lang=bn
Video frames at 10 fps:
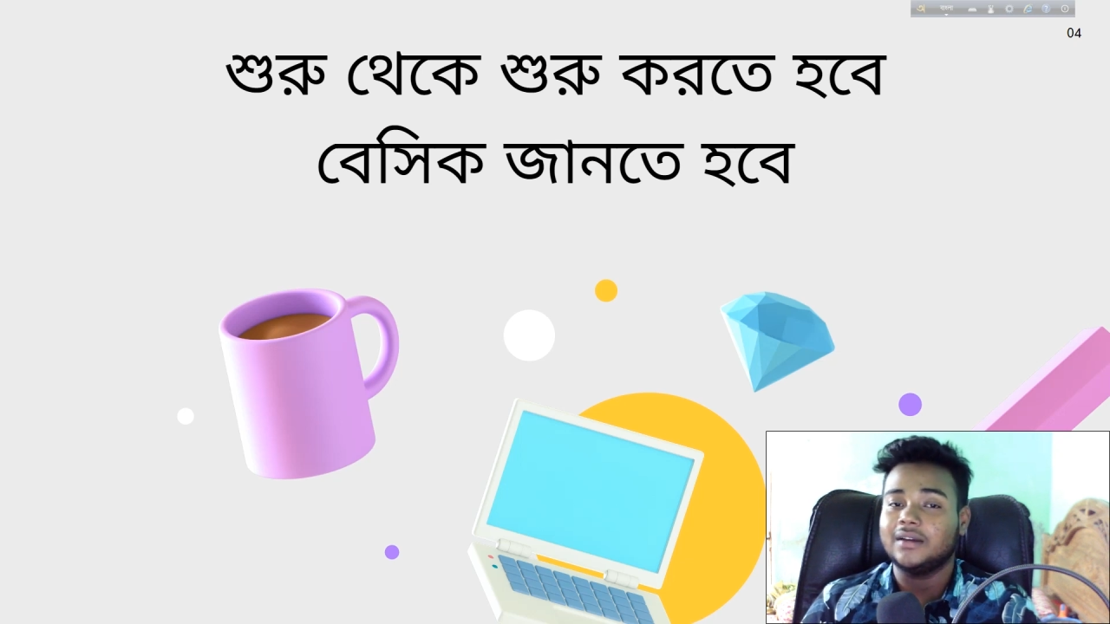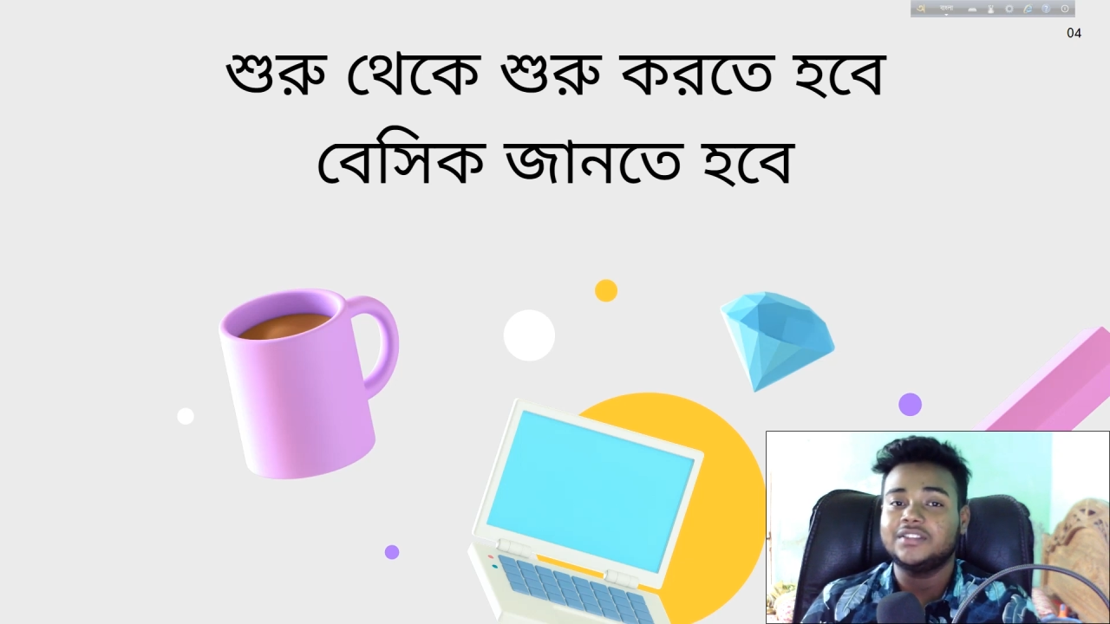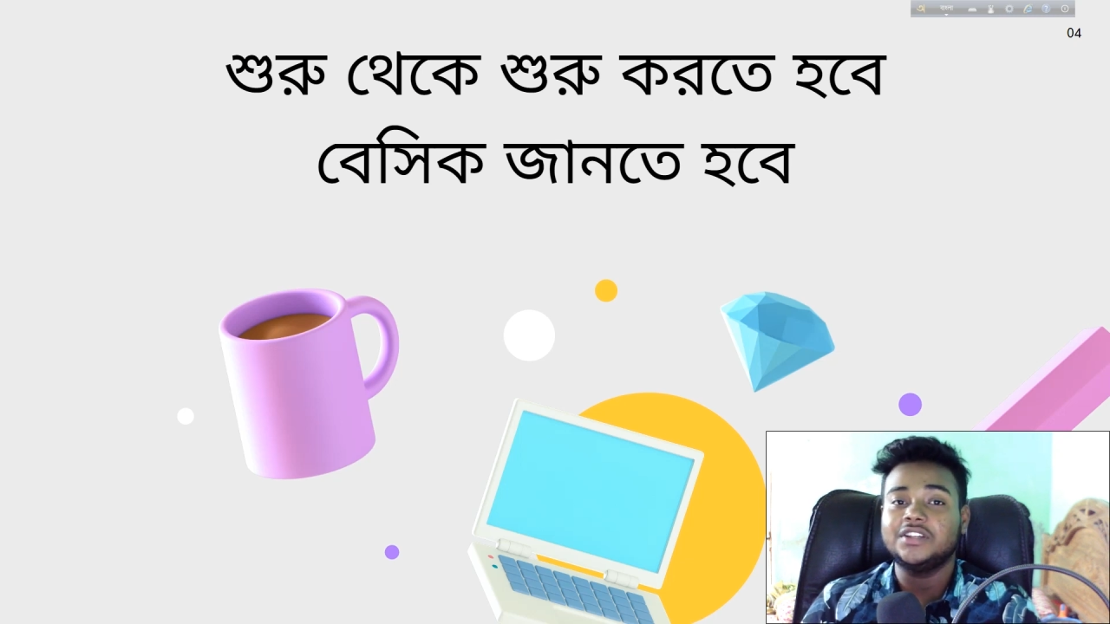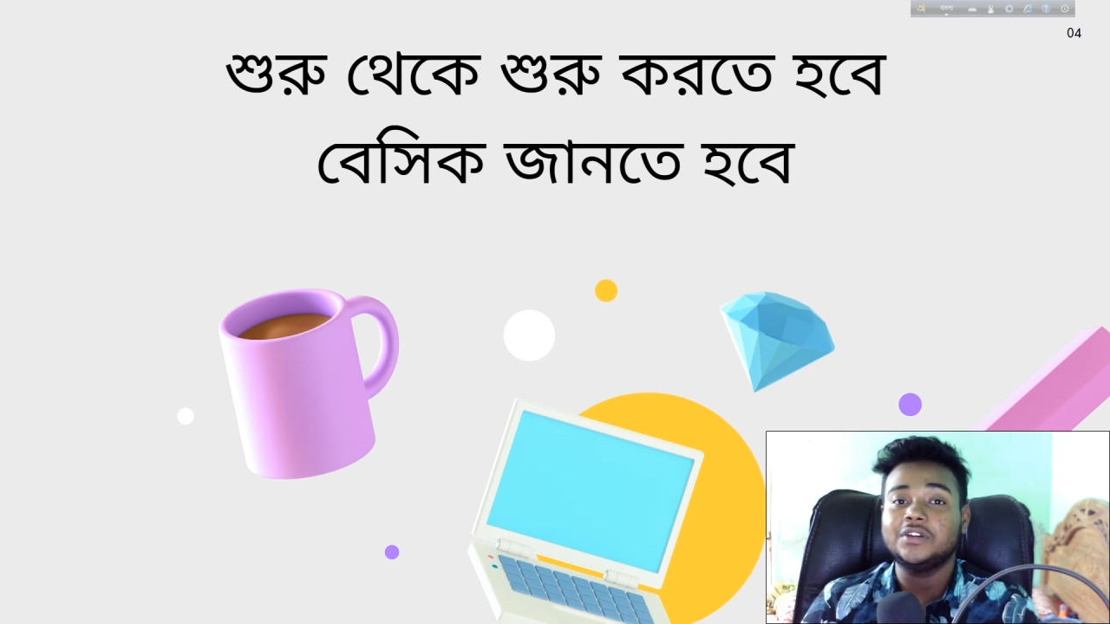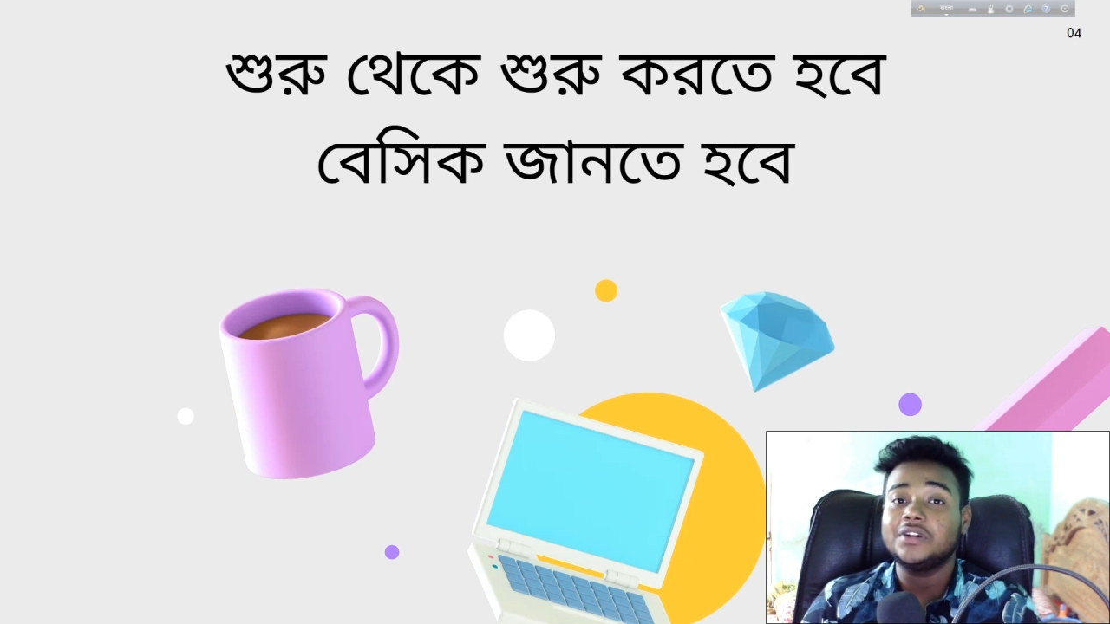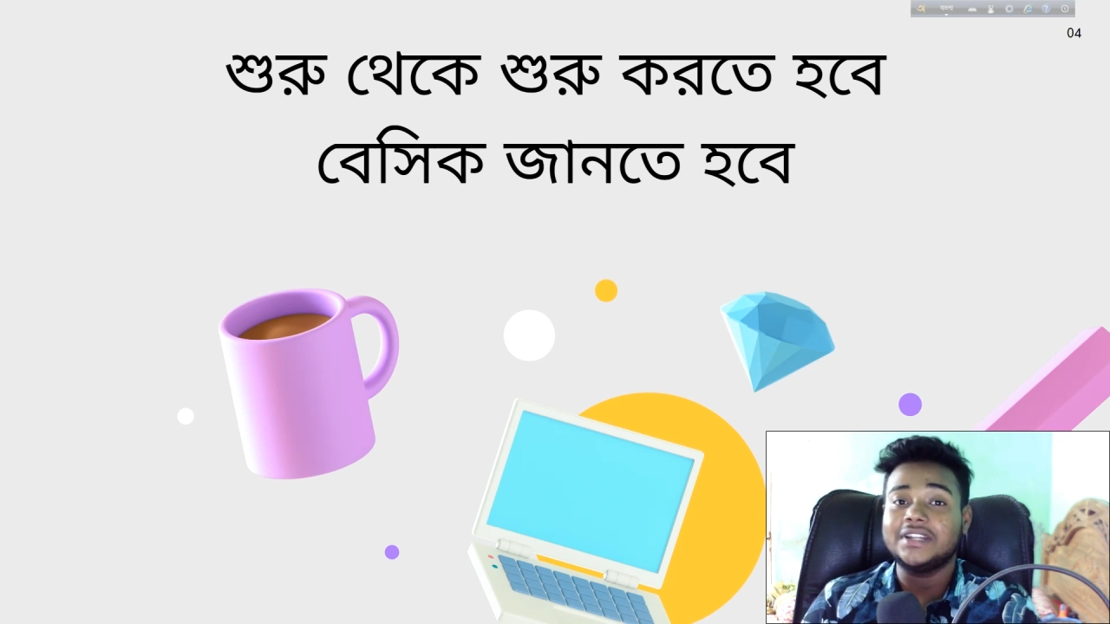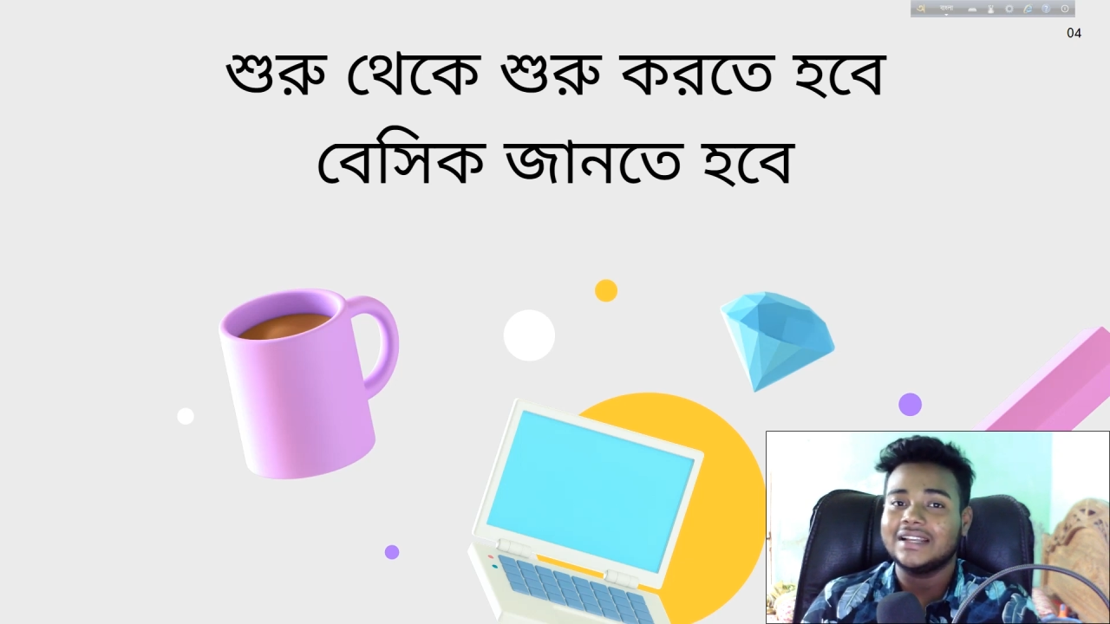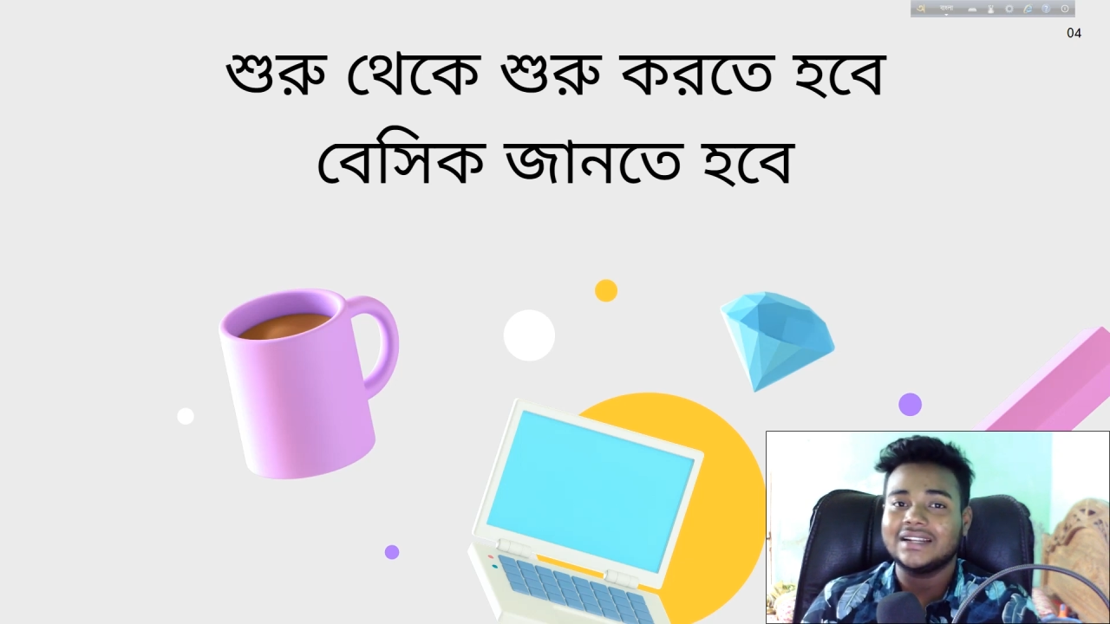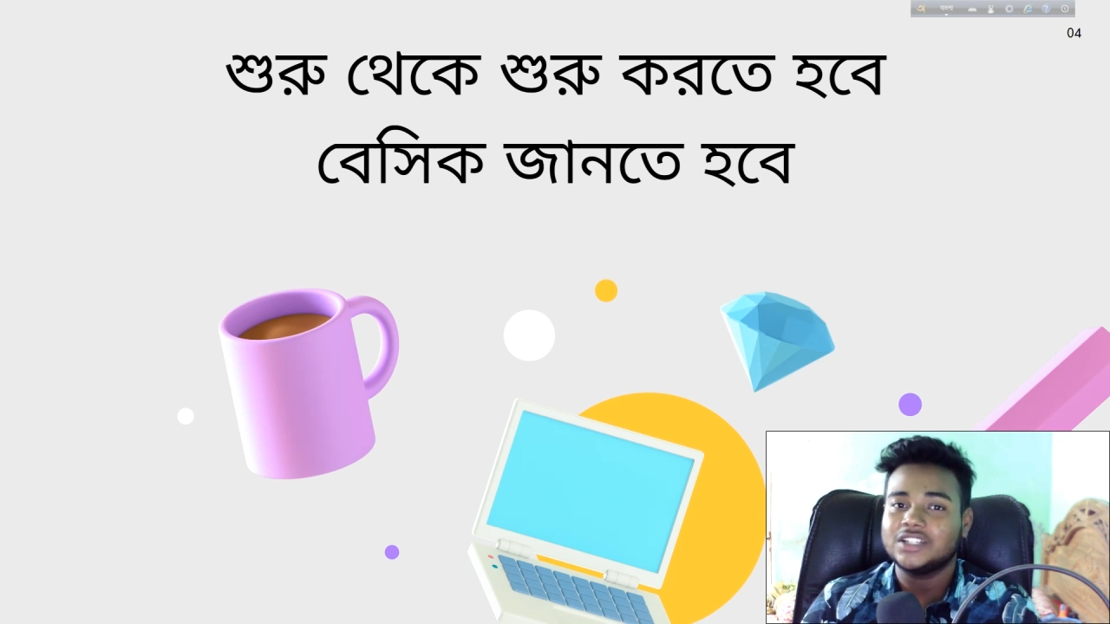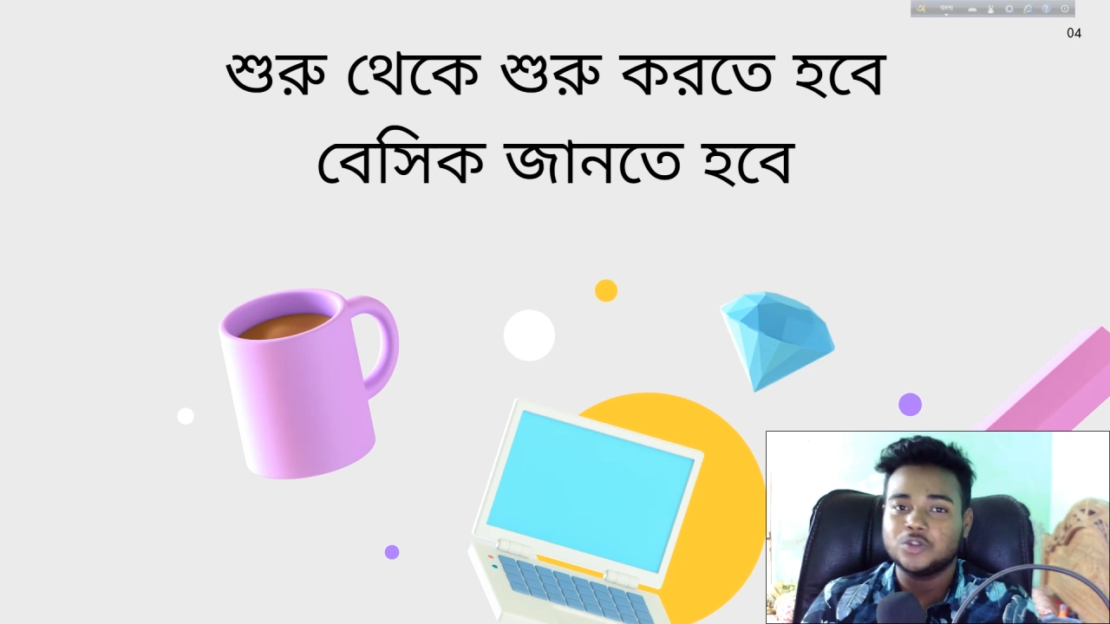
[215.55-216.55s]

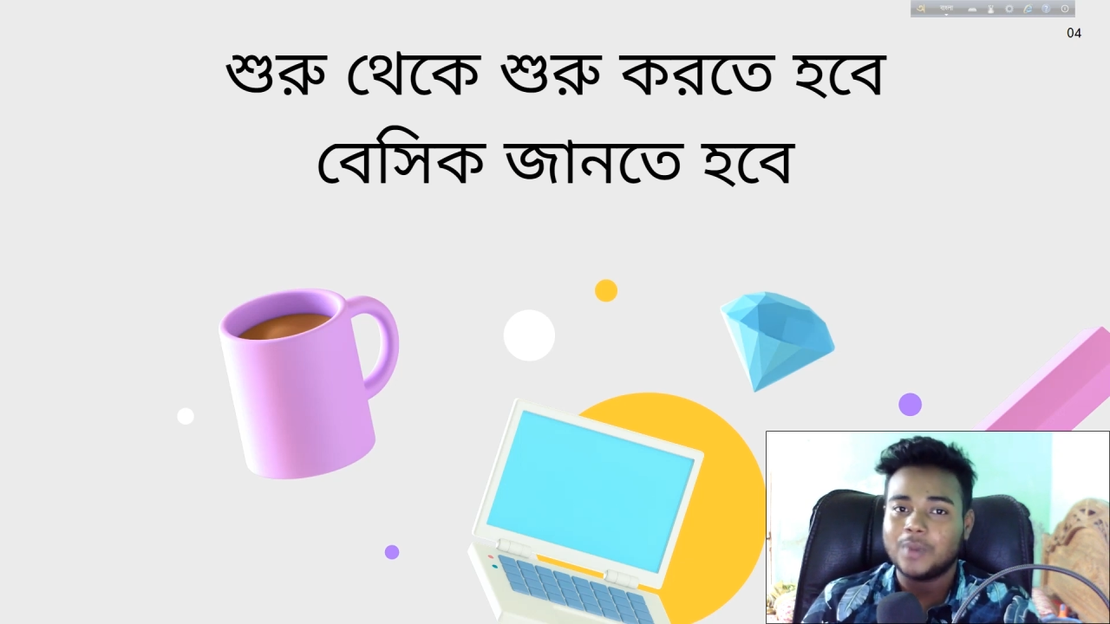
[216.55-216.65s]
থিওরিটিক্যাল কিছু